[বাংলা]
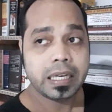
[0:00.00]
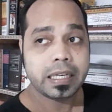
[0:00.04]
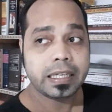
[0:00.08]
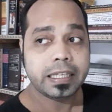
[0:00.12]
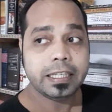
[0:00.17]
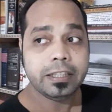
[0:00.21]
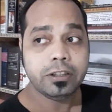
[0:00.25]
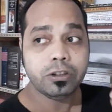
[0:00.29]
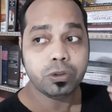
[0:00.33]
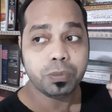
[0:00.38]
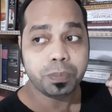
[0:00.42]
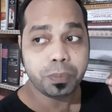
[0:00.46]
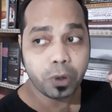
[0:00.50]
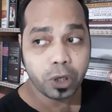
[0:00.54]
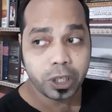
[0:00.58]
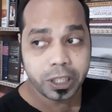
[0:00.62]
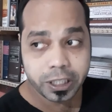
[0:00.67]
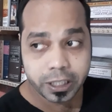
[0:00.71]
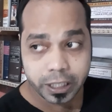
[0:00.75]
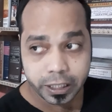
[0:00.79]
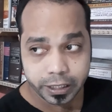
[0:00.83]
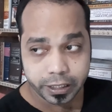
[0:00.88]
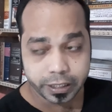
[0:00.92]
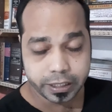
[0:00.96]
কিন্তু
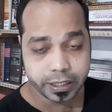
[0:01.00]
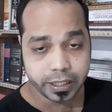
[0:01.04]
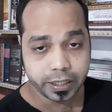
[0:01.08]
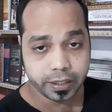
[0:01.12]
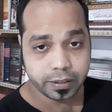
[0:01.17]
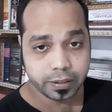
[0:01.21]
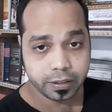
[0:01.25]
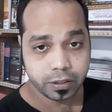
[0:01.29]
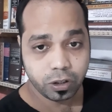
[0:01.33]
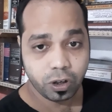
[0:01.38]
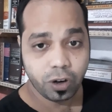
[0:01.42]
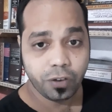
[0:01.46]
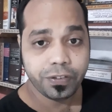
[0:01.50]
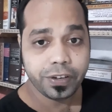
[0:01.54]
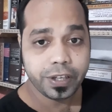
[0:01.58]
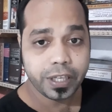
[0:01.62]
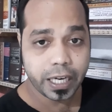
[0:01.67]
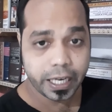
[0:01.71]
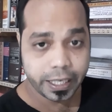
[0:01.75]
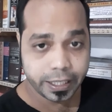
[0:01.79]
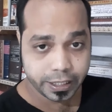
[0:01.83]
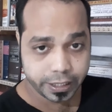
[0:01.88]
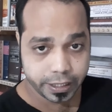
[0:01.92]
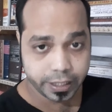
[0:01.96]
পরিস্থিতি যা কোভিড
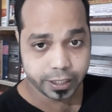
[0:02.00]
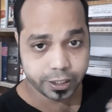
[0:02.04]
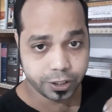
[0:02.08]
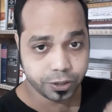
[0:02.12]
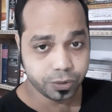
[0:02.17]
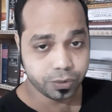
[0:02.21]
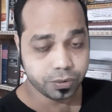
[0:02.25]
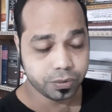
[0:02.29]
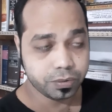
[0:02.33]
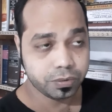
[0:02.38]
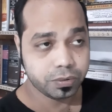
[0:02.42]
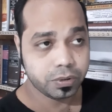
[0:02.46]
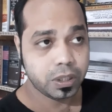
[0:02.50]
নাইন্টিনের জন্য